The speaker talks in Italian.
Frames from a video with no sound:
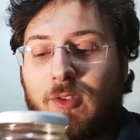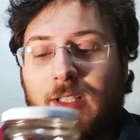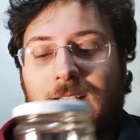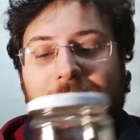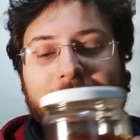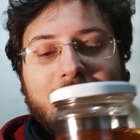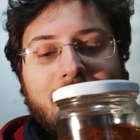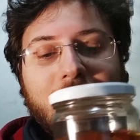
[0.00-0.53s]

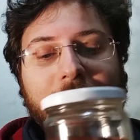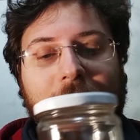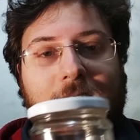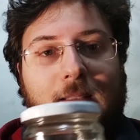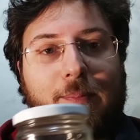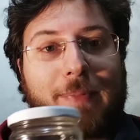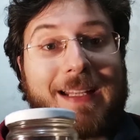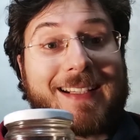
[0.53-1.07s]
che
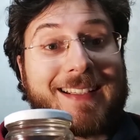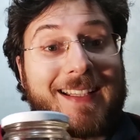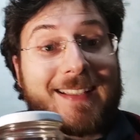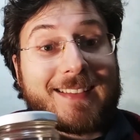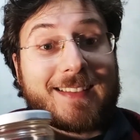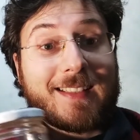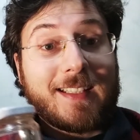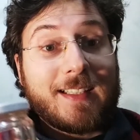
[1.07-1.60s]
si
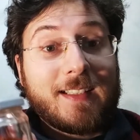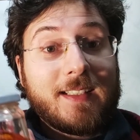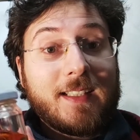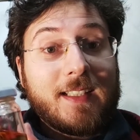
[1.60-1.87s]
perdesse